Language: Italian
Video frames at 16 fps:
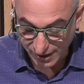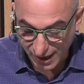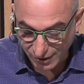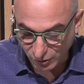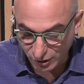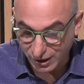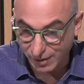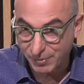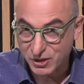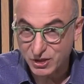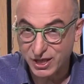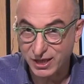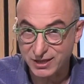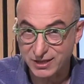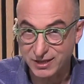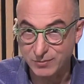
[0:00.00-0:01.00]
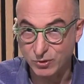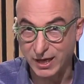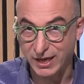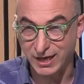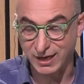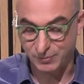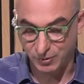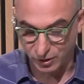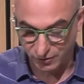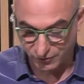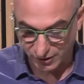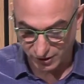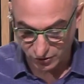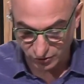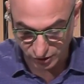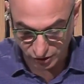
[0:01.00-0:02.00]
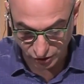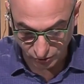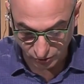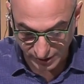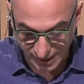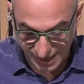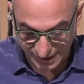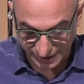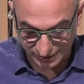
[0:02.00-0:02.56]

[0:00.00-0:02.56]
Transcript: hanno la capacità di stimolare la proliferazione cellulare,